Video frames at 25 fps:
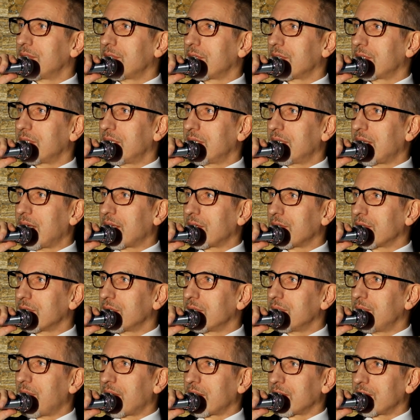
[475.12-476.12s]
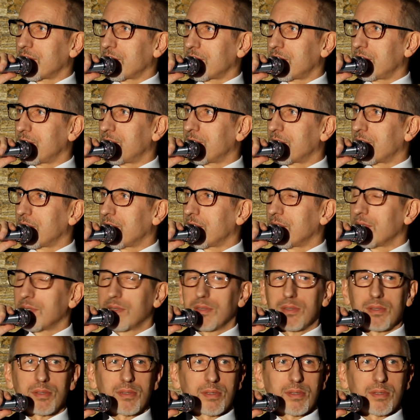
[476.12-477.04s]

to te narody bardzo szybko